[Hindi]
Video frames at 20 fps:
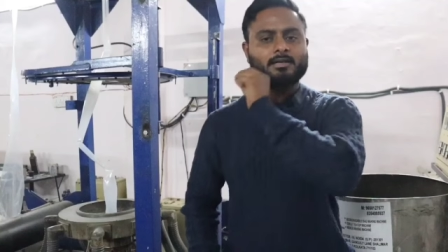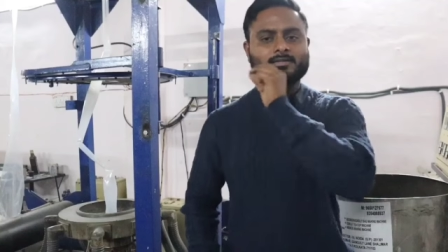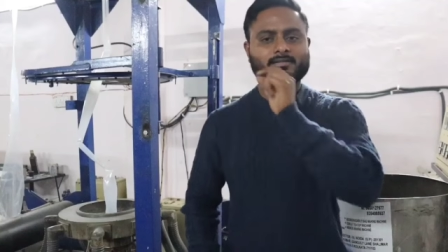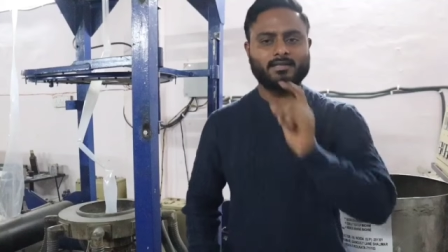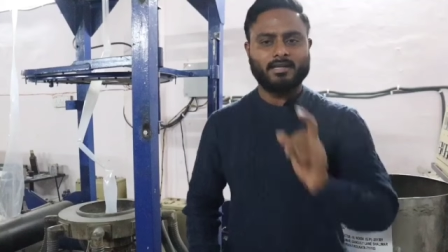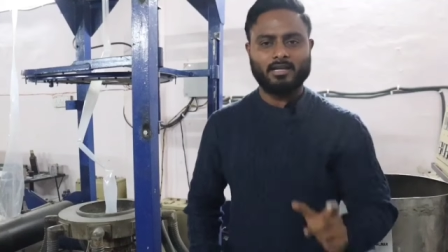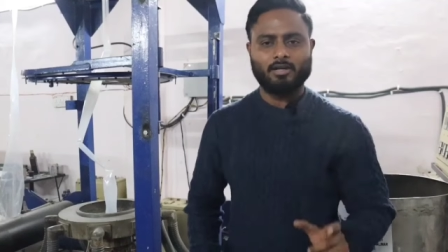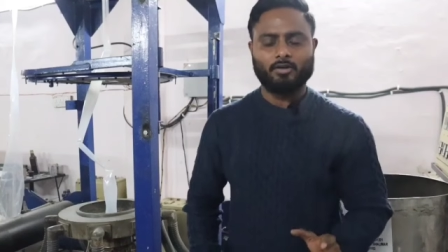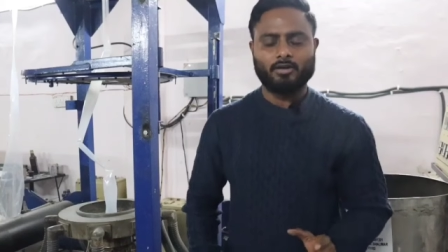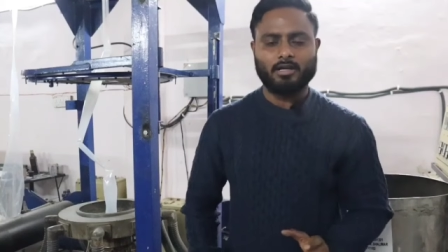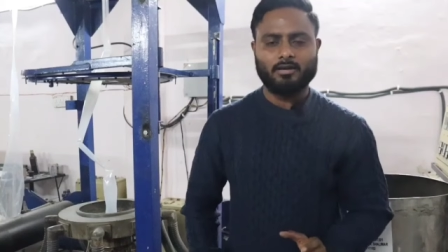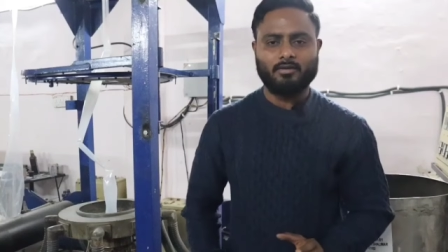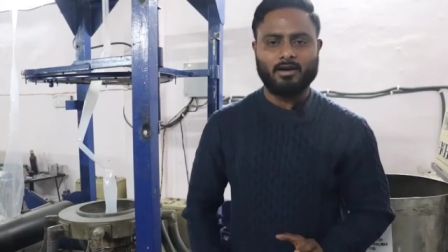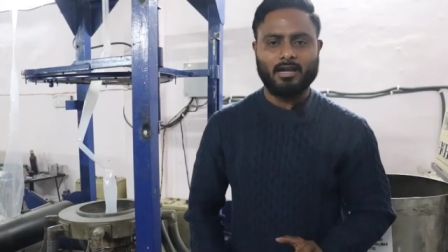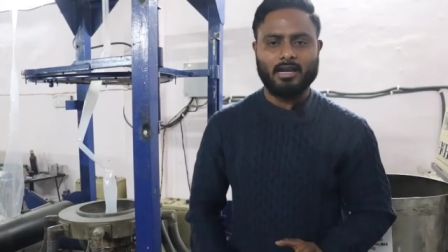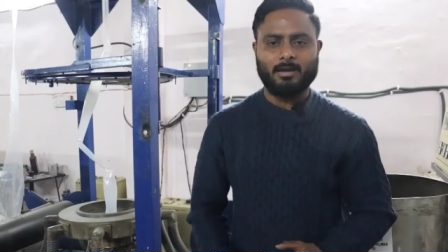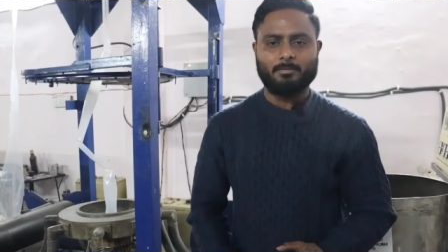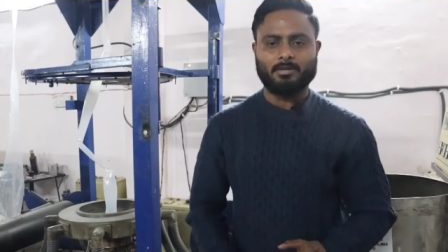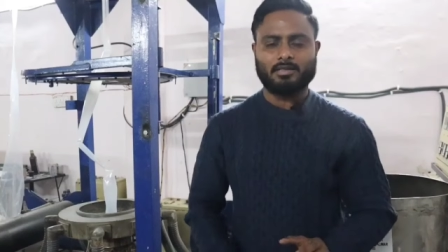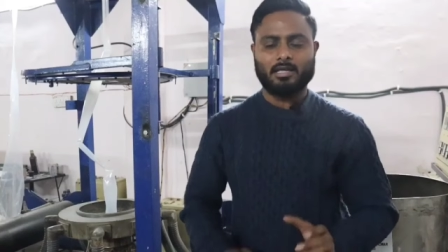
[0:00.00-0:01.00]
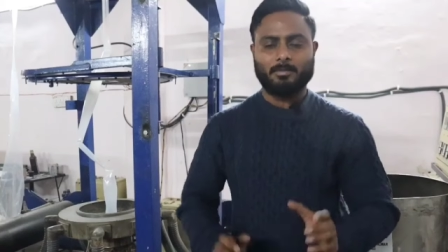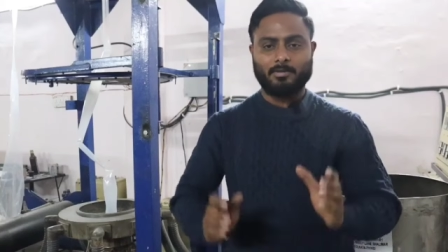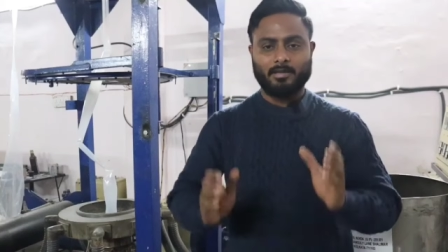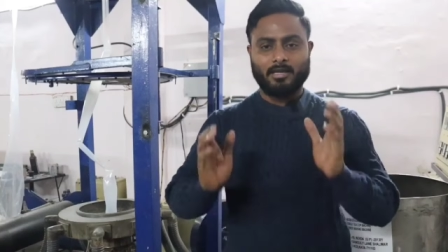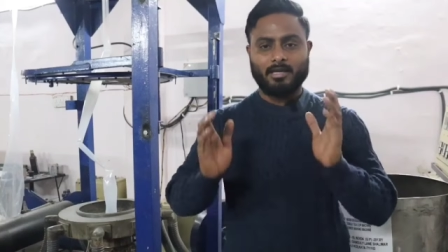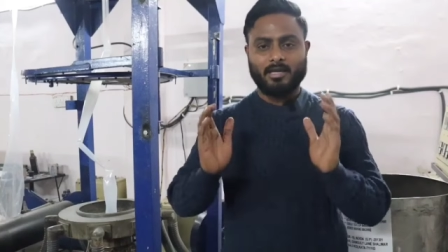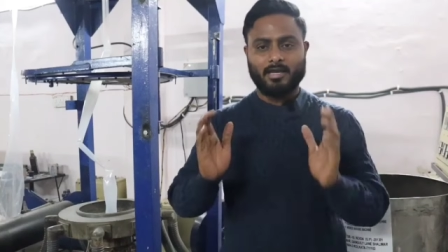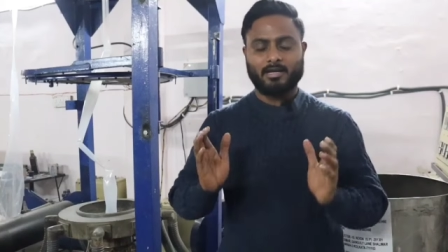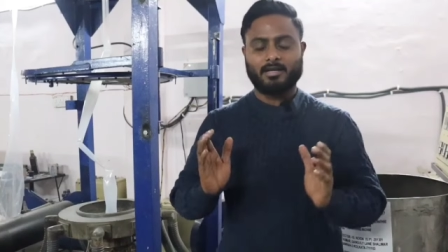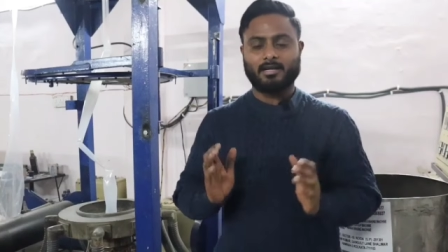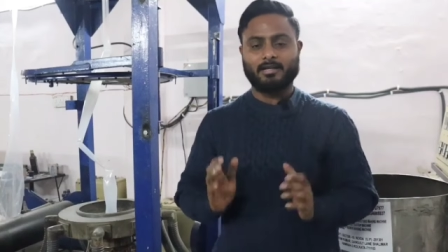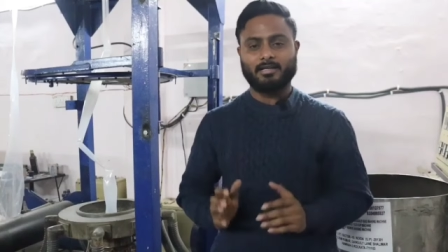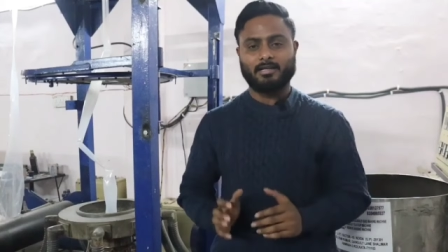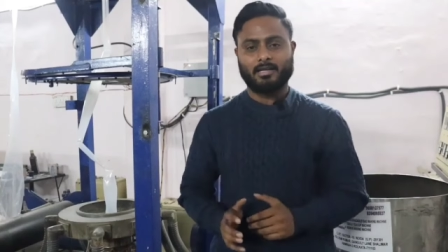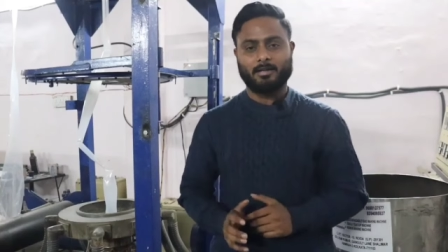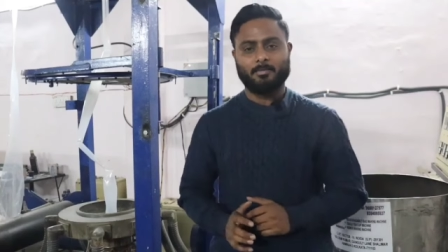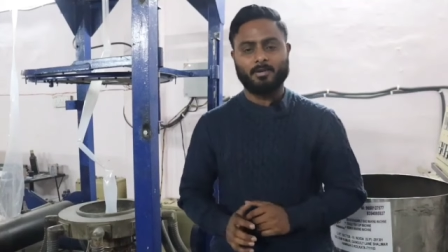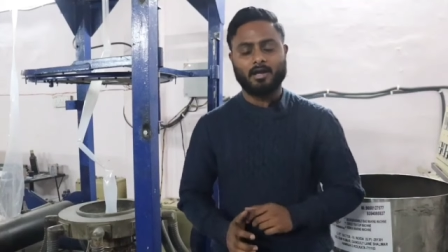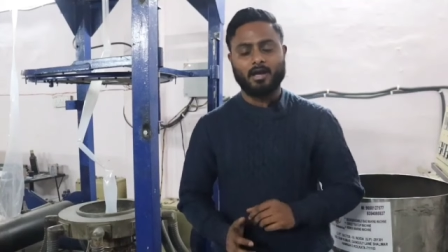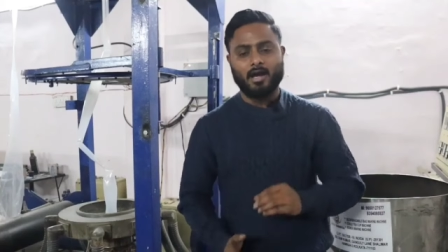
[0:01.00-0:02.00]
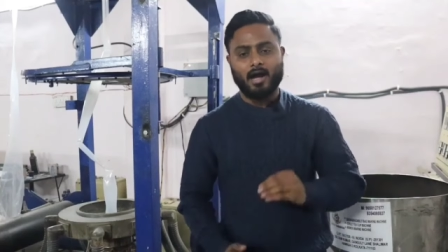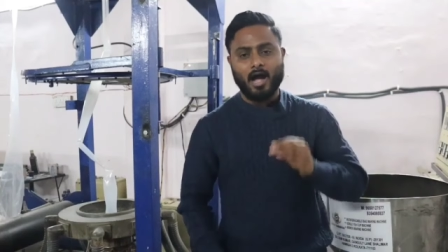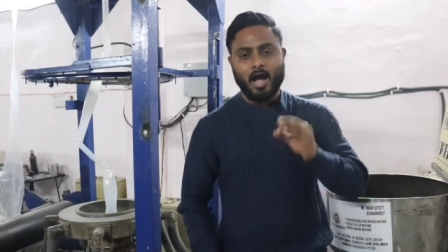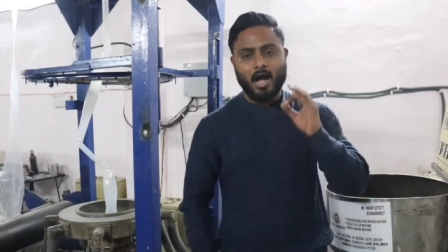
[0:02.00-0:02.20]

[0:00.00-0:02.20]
सेल होने वाला है मतलब एक घंटे में